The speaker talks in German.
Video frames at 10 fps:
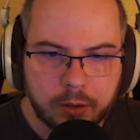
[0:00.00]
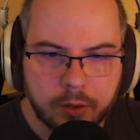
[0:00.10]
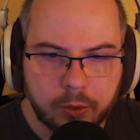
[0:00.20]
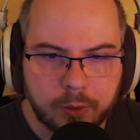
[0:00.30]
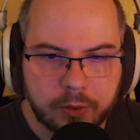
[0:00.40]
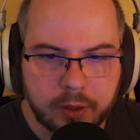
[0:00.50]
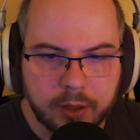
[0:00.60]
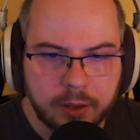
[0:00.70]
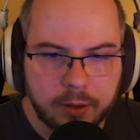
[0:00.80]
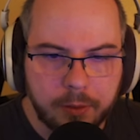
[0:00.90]
Jetzt holen wir uns den
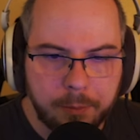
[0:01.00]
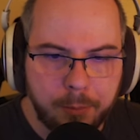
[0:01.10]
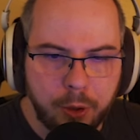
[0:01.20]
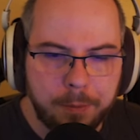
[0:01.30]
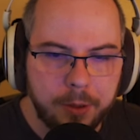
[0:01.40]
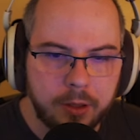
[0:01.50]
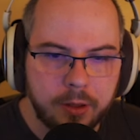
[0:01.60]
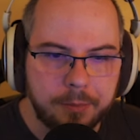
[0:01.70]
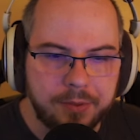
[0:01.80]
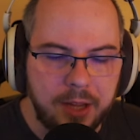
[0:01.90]
hier. Boop.
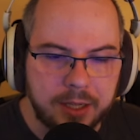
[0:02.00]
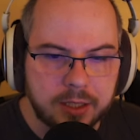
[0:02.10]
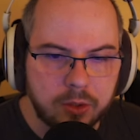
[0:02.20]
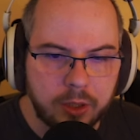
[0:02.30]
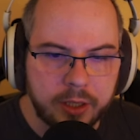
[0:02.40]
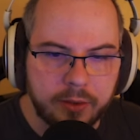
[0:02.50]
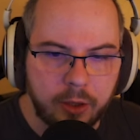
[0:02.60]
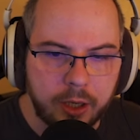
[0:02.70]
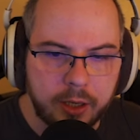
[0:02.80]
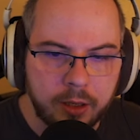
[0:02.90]
Nice. Und oh, da hinten ist auch
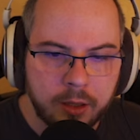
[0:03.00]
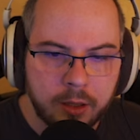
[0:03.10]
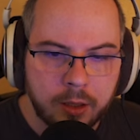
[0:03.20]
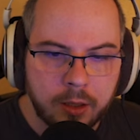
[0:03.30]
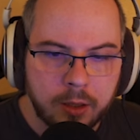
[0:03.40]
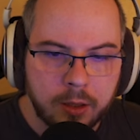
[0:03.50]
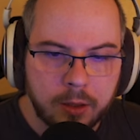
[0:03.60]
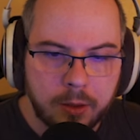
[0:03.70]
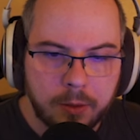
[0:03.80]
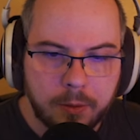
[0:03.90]
noch einer.
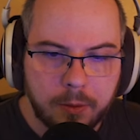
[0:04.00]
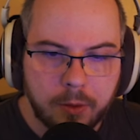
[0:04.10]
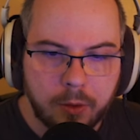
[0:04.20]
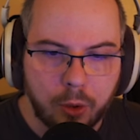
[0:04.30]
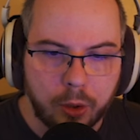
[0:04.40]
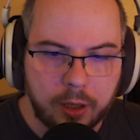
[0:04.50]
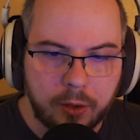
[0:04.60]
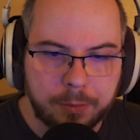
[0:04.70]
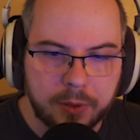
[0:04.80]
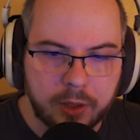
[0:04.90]
Lol, als
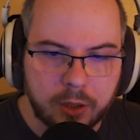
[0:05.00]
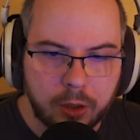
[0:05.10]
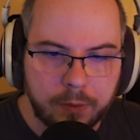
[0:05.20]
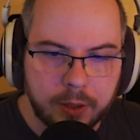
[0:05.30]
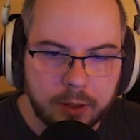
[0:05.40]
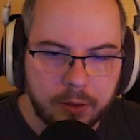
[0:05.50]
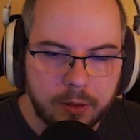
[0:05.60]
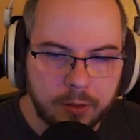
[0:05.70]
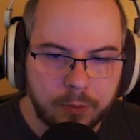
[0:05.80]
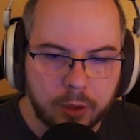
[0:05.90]
ob das nicht getroffen hat.
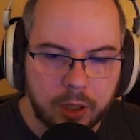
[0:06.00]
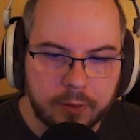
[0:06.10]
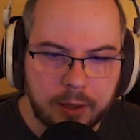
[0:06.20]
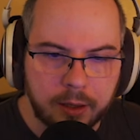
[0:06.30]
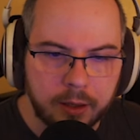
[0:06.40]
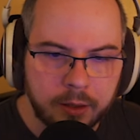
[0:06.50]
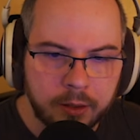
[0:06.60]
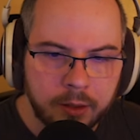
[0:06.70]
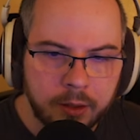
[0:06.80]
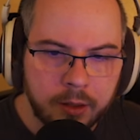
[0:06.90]
Wollte gerade sagen, ey.
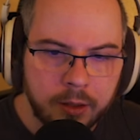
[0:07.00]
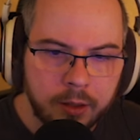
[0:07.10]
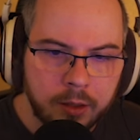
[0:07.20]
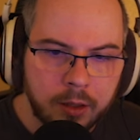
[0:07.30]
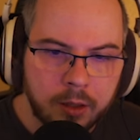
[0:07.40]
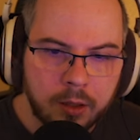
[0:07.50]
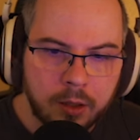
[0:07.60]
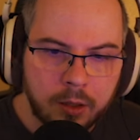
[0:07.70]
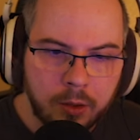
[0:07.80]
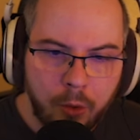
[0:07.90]

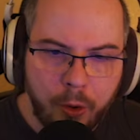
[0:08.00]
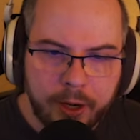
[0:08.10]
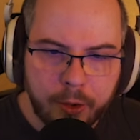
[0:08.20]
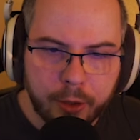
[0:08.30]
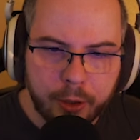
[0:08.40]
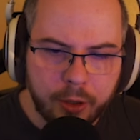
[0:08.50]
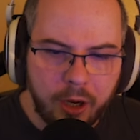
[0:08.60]
Uiuiui.